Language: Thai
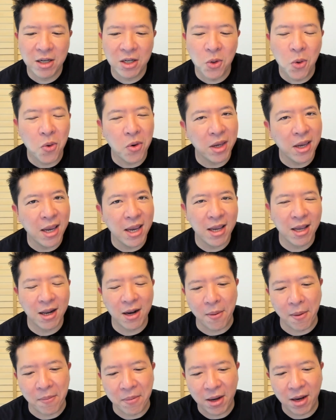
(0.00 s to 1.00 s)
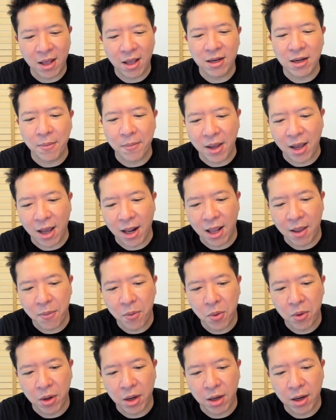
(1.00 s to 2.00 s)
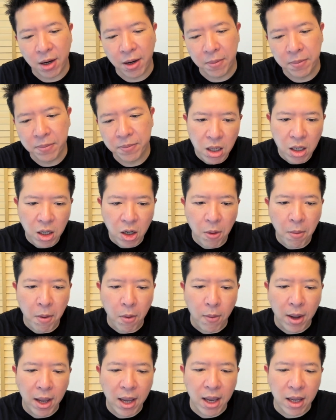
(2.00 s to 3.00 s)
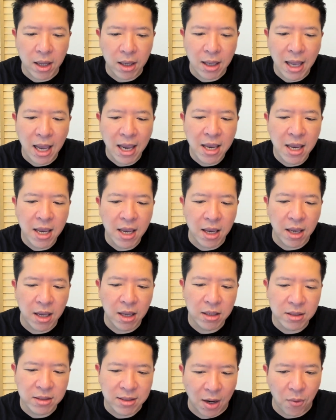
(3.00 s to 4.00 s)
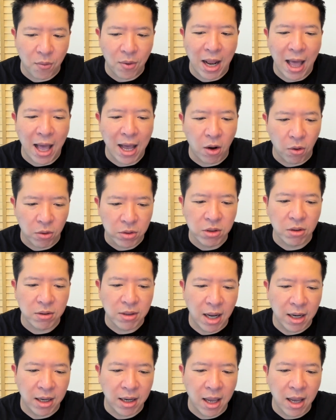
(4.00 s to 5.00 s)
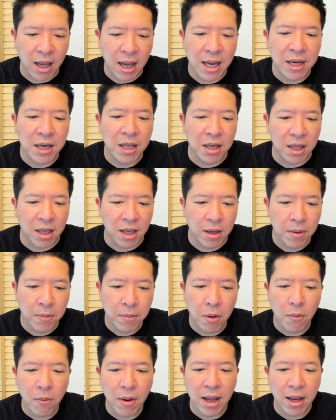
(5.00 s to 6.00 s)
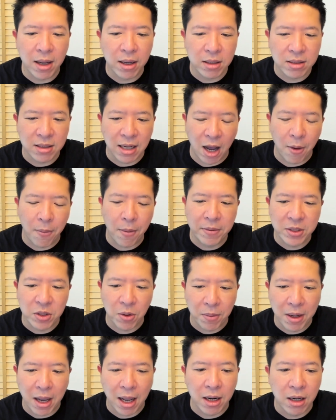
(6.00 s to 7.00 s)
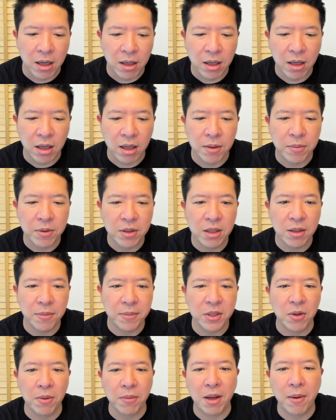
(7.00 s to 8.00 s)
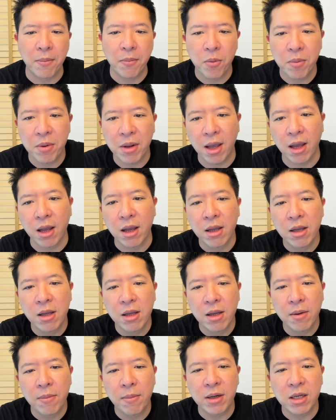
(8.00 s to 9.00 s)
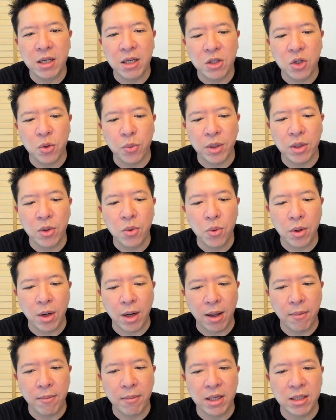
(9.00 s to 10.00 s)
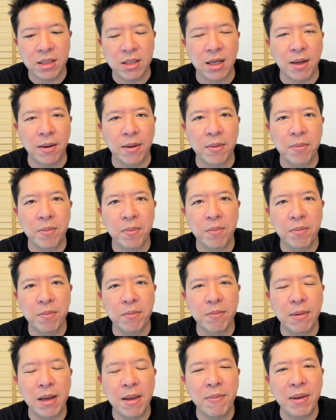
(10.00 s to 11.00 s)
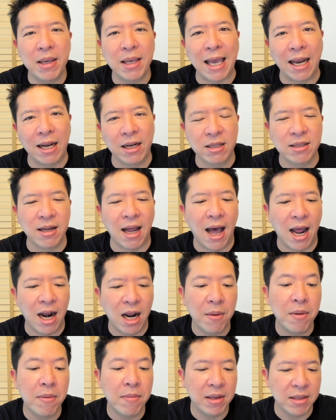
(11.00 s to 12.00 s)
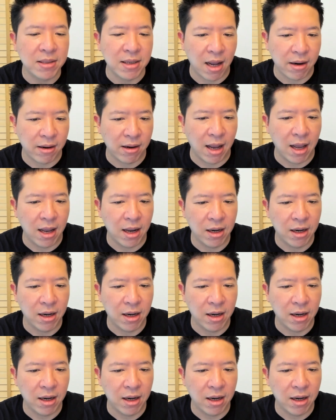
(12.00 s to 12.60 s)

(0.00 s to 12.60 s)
cooking อะไรแบบนี้นะทำอาหารอะไรพวกนี้เนี่ยเขาบอกว่าให้จัดเวลาของ2 อย่างนี้ให้ดีๆเพราะว่าอย่าเอาไปผสมกันนะเพราะถ้าผสมกันปุ๊บเนี่ยบางทีชีวิตคุณเนี่ยมันจะไม่มีแก่นสารและไม่มีสาระ